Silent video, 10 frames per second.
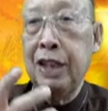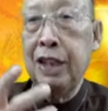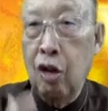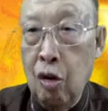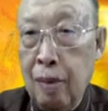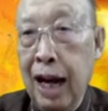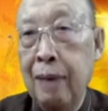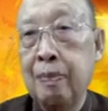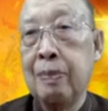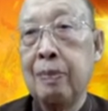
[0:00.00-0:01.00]
พระเจ้าออกมา
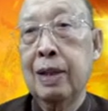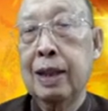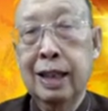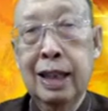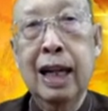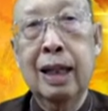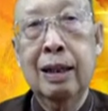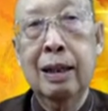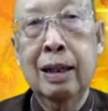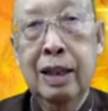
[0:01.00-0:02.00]
ซึ่งนั้น
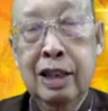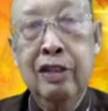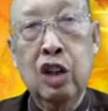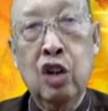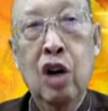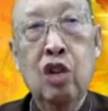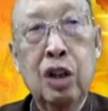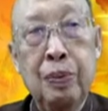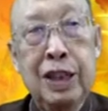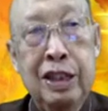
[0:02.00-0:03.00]
ชีวิตของเขาจึ
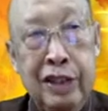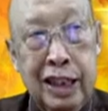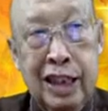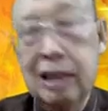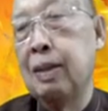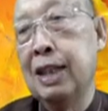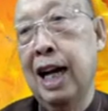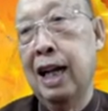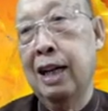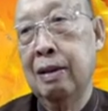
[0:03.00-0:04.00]
งเป็นชีวิตเหนือธรรมศา
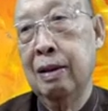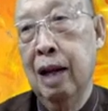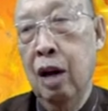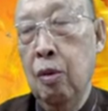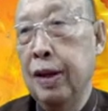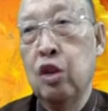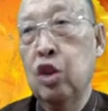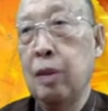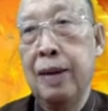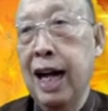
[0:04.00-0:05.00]
สตร์เขาเป็นคน
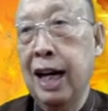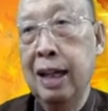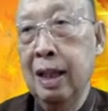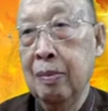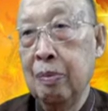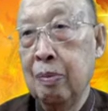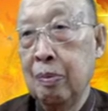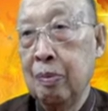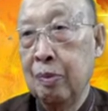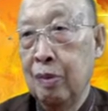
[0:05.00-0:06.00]
ธรรมดาเลย
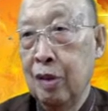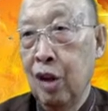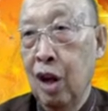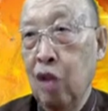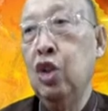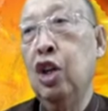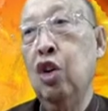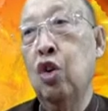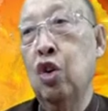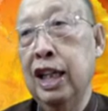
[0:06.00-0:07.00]
เนาะเขาอยู่ในโล
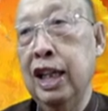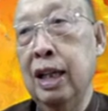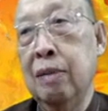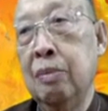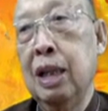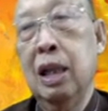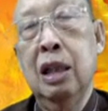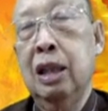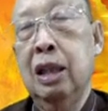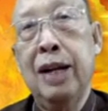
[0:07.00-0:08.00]
กก็จริงบึงคื
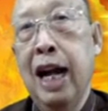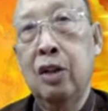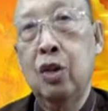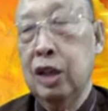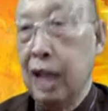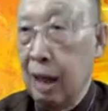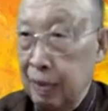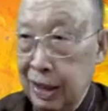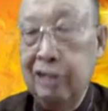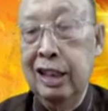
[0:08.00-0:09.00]
อธรรมดาอยู่ แต่เป็
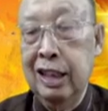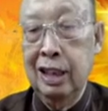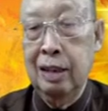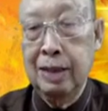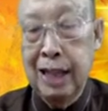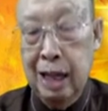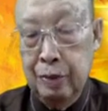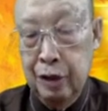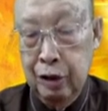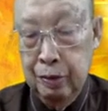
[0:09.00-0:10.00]
นชีวิตเหนือธรรมศาสตร์
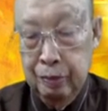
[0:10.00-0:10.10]
พี่น้อง